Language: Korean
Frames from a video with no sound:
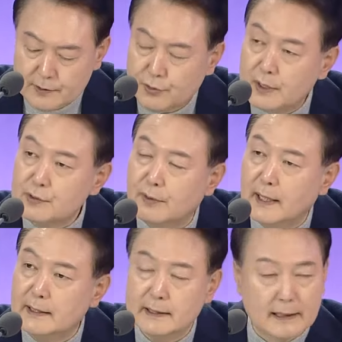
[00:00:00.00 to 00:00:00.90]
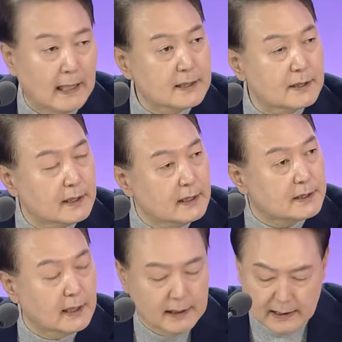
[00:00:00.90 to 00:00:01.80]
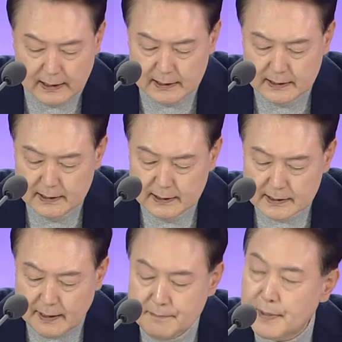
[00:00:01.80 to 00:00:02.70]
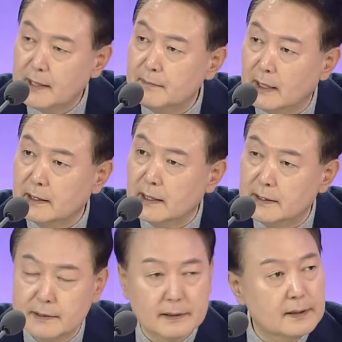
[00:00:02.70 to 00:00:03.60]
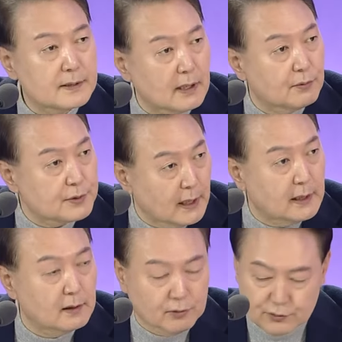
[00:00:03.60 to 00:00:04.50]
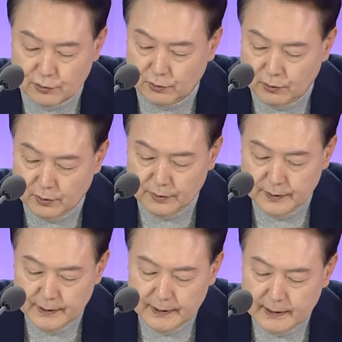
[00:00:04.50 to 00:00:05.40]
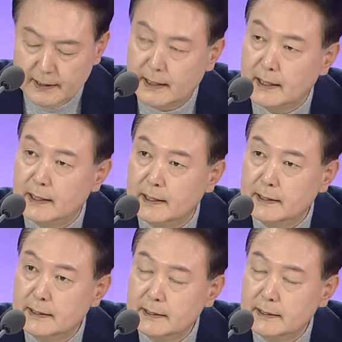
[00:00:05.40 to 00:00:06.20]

최소한 양질의 일자리가 300만 개는 새로 생길 것으로 아,